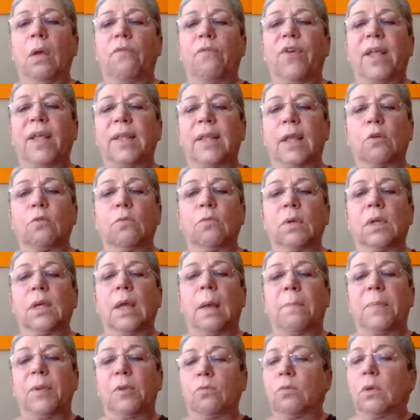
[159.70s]
fazer com
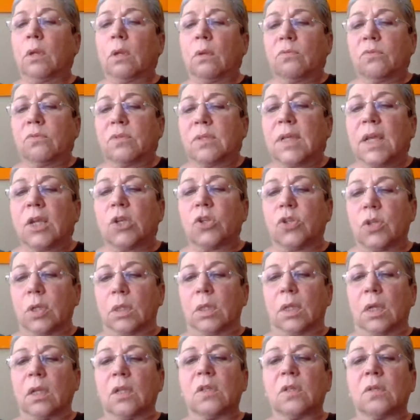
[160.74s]
que a pessoa não seja
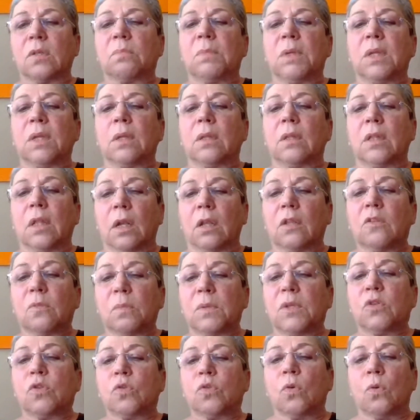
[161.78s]
transmi
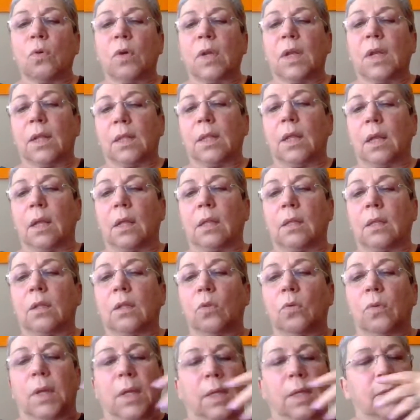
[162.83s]
transmissora da,
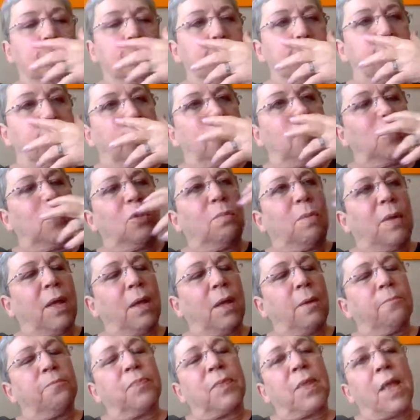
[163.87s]
de doença. Muito
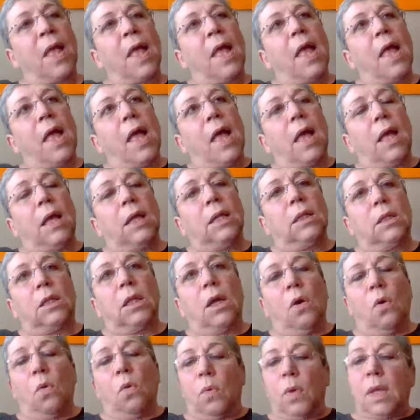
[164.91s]
bem.
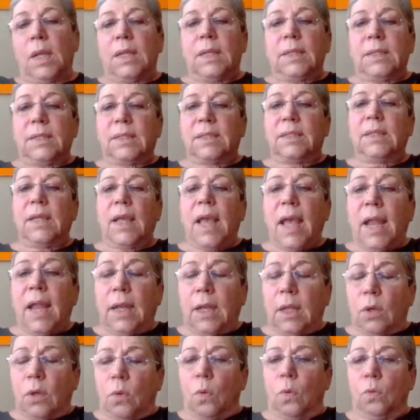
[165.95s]
Então, se
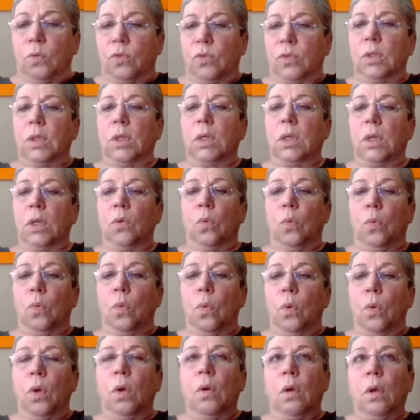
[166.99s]
ele
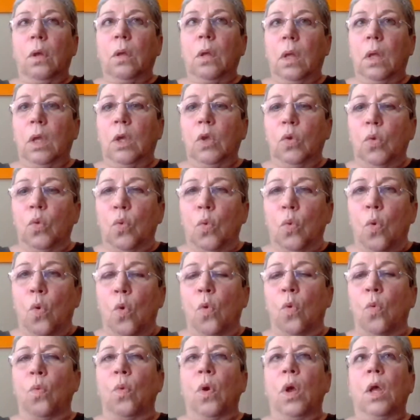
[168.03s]
conseguiu em
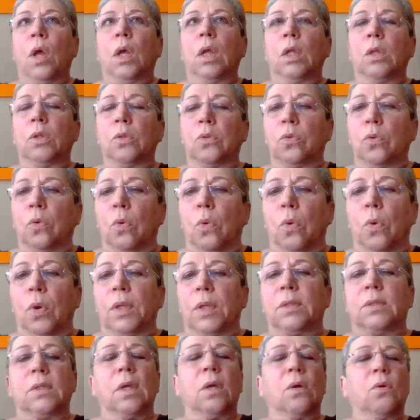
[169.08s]
um, em
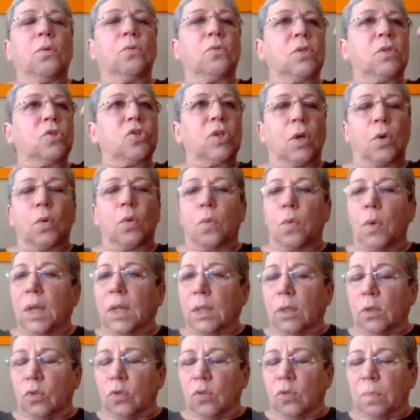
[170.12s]
dois, ou seja,
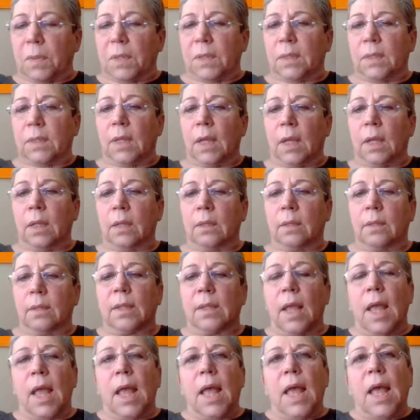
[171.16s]
quantos
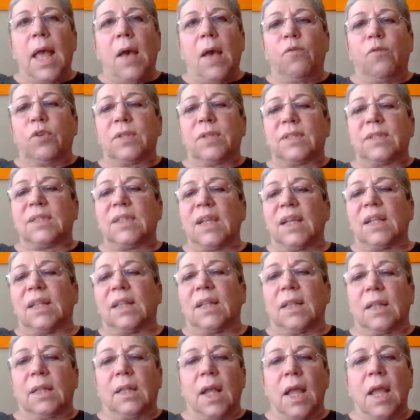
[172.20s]
pacientes,
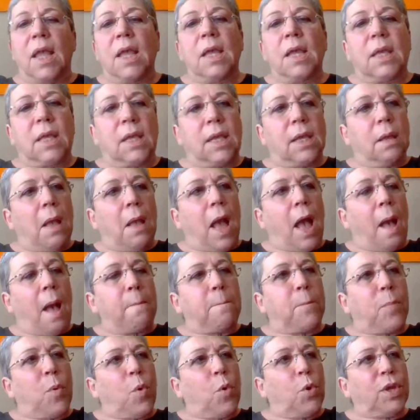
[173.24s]
você tem que
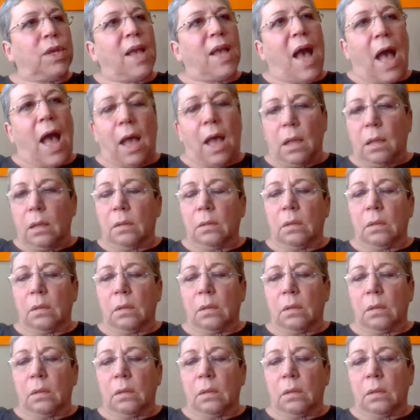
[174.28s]
apoiar.